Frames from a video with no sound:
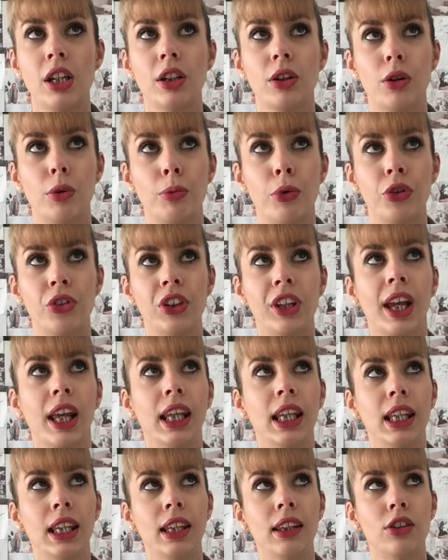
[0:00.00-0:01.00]
comment dire,
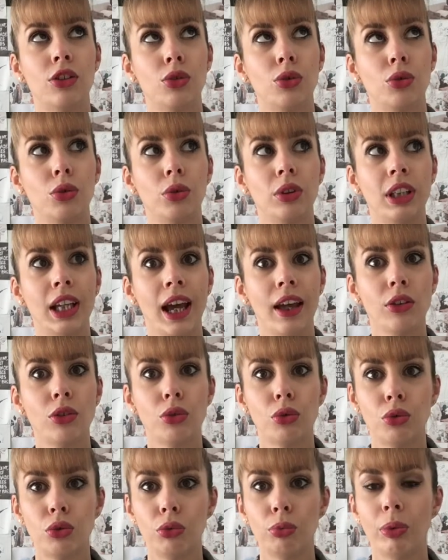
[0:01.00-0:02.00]
il se garde
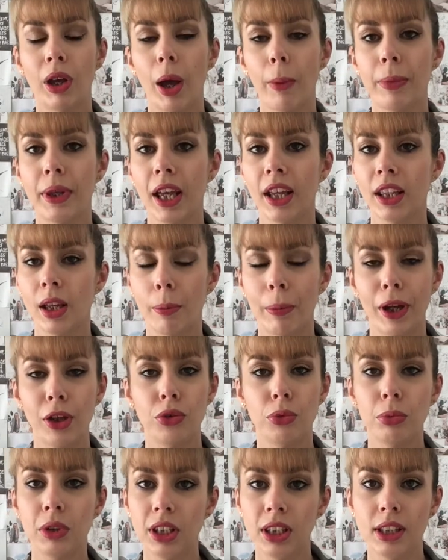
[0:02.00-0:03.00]
super bien, il n'y a pas
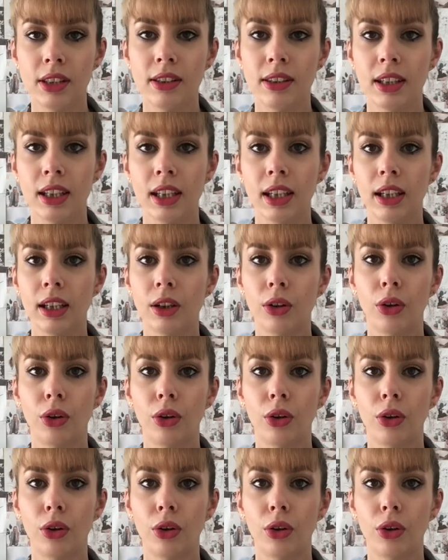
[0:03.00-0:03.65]
d'humidité,